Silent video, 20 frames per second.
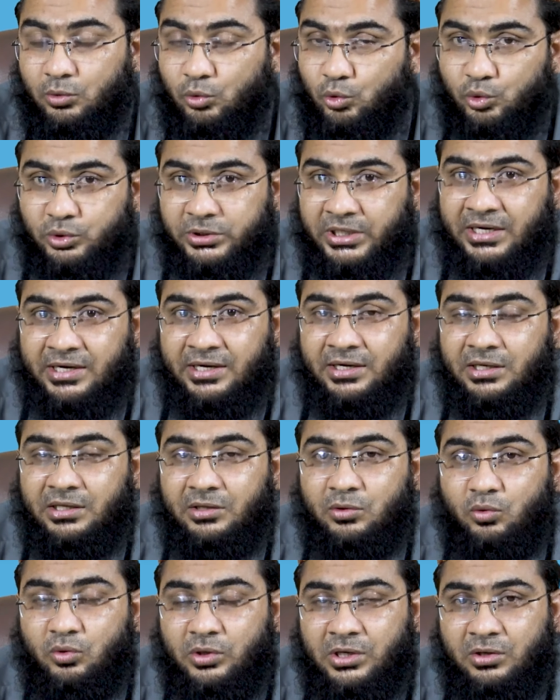गुजारा नहीं
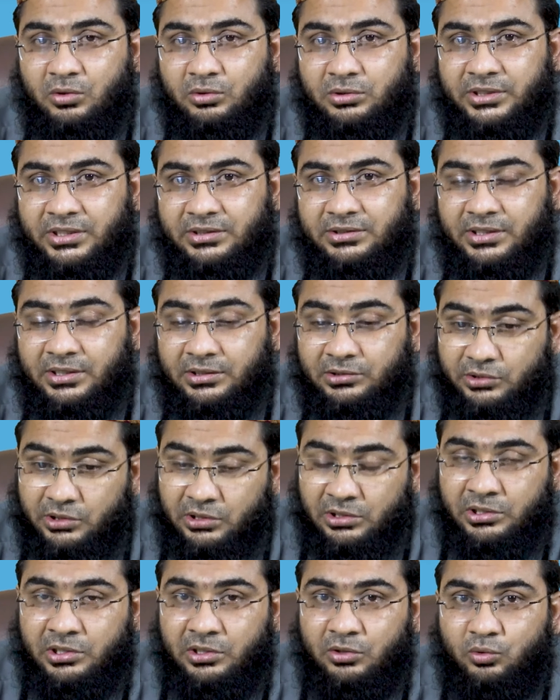हो रहा होता था
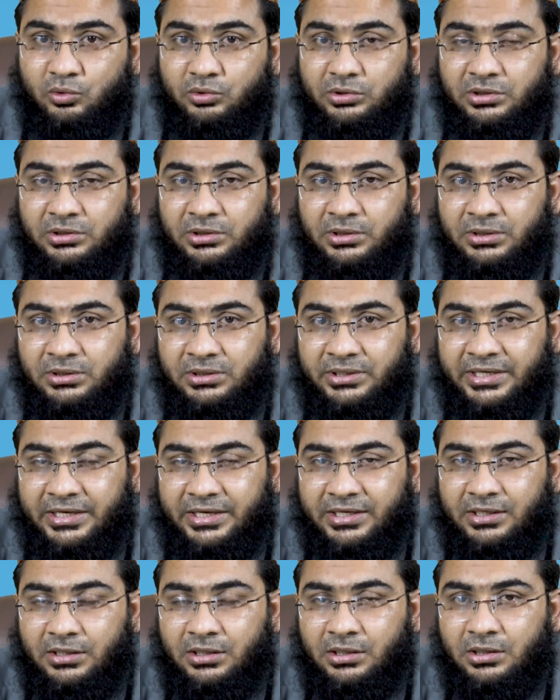तलखी होती थी
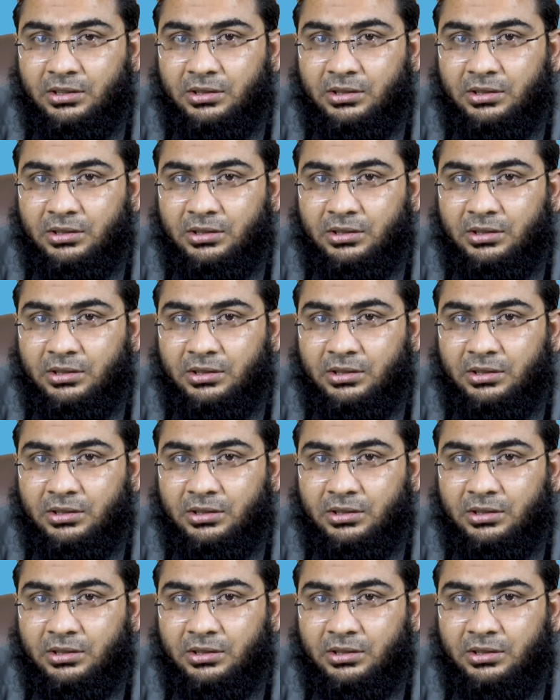इंतहाई